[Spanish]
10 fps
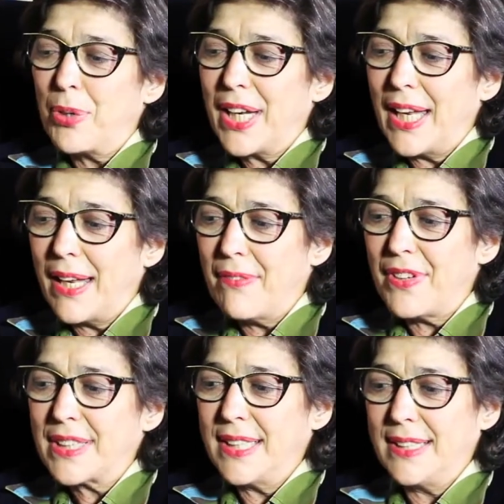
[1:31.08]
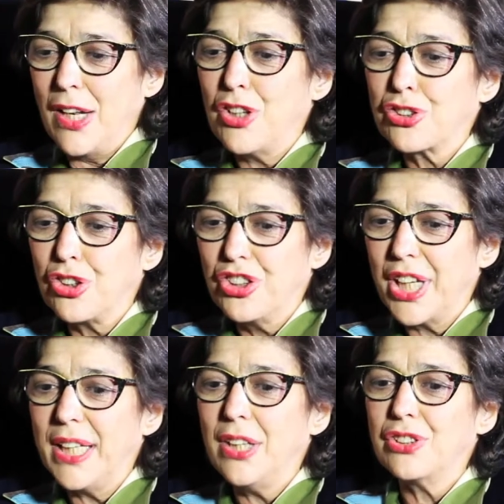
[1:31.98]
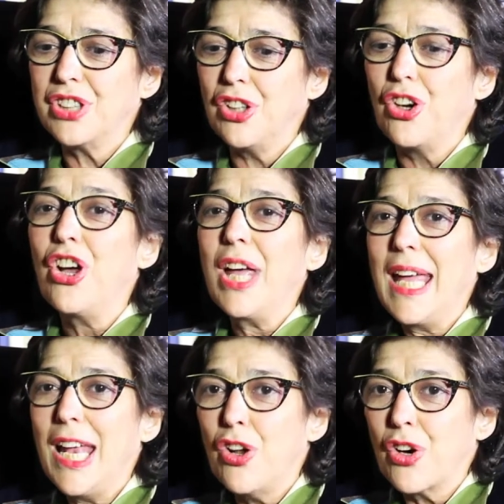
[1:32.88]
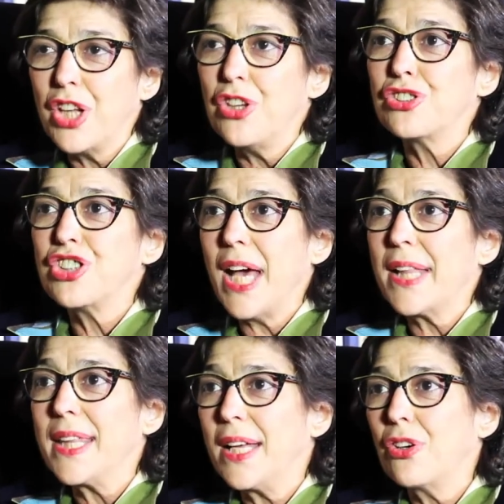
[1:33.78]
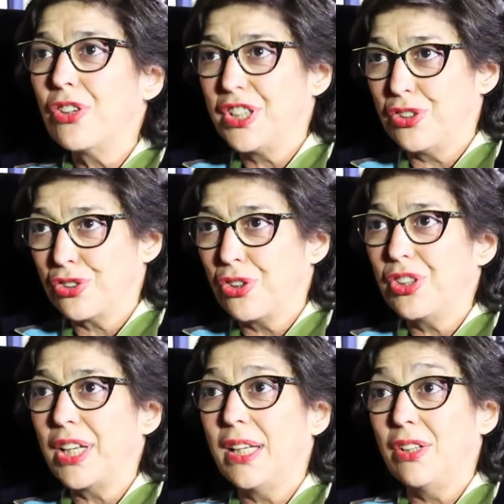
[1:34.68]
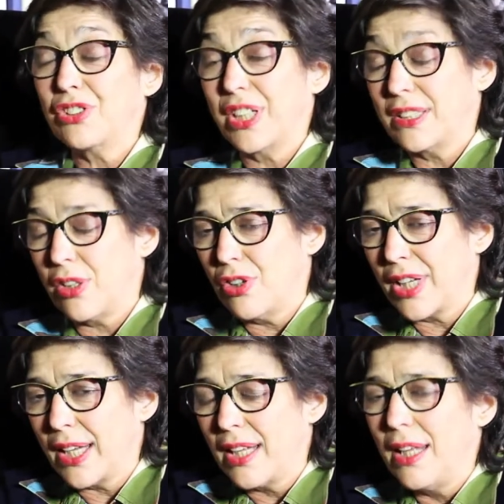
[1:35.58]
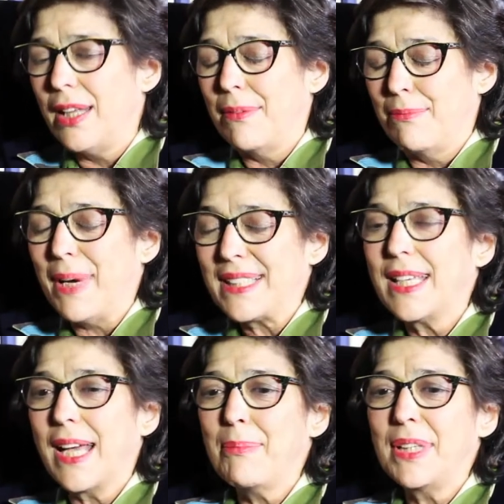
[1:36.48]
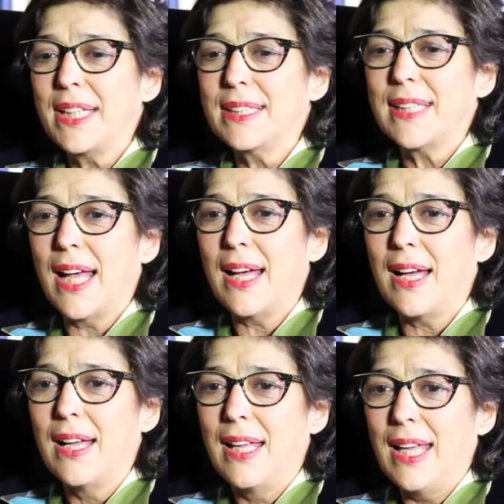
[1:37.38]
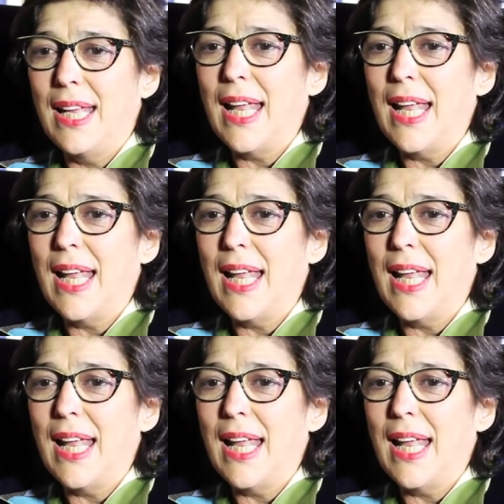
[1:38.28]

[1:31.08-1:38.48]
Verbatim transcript: poner el énfasis en los contenidos, sino en lo que yo sé hacer con esos contenidos, que es lo que básicamente está en eh,